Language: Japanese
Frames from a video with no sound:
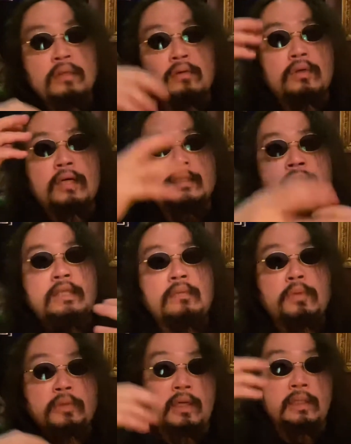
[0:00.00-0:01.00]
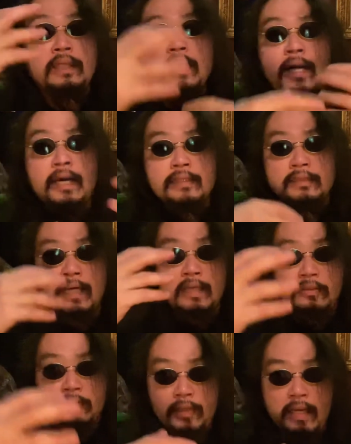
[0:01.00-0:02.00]
飾ってるものとか入れ替えしたり
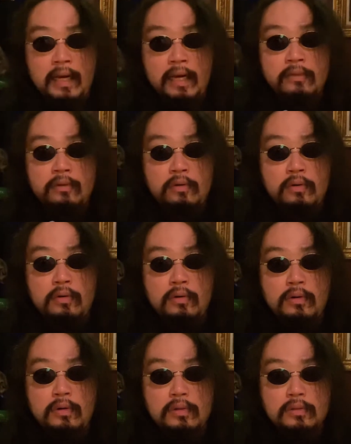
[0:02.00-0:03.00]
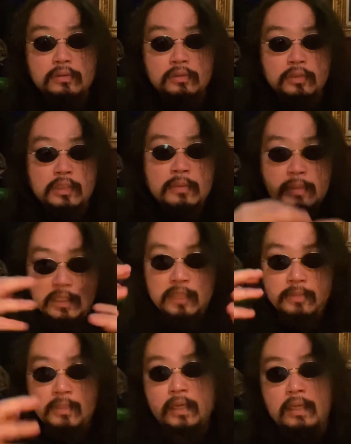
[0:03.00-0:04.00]
とか、ちょっと
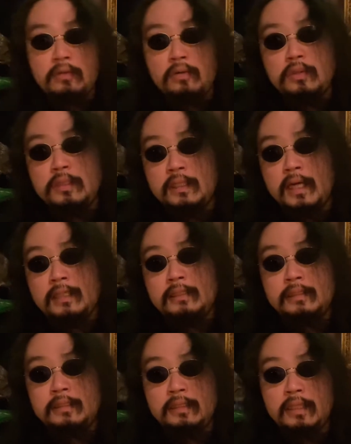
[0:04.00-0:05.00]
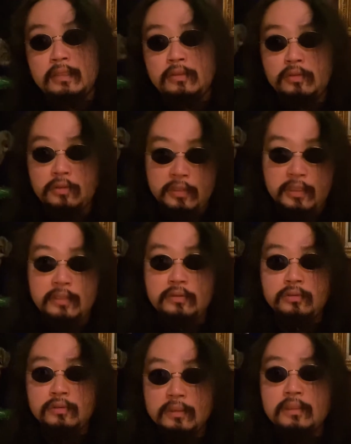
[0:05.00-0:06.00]
日々、いい感じにできるように
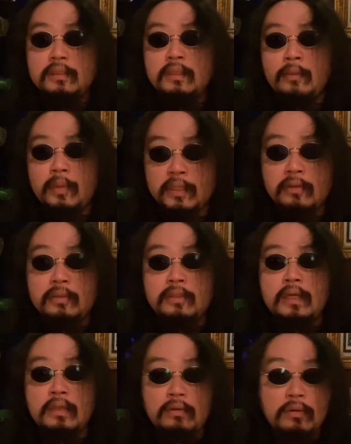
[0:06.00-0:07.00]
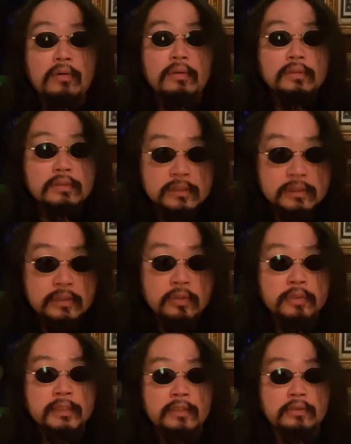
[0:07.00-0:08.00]
頑張ってるんで、試行
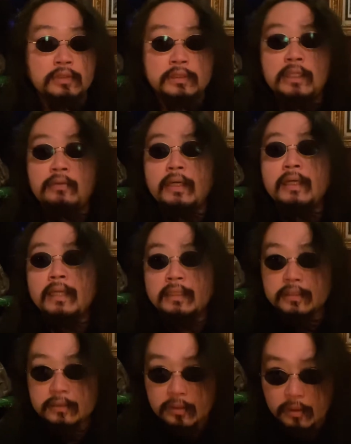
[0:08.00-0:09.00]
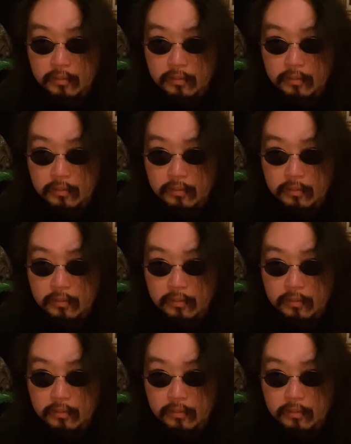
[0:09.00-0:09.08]
錯誤してるわけなんですよ。